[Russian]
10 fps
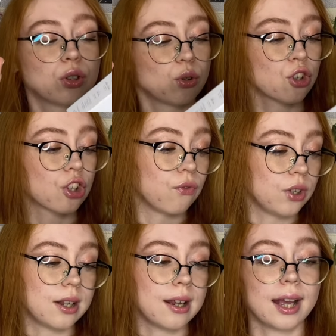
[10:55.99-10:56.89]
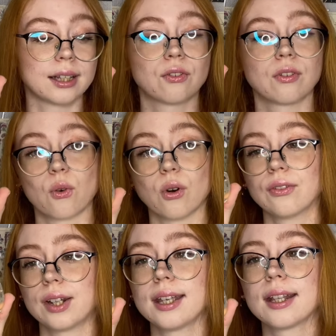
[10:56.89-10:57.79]
точно видели этот флакон
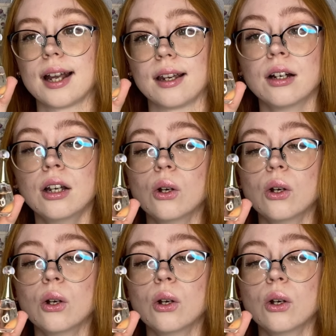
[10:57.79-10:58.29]
в оригинале.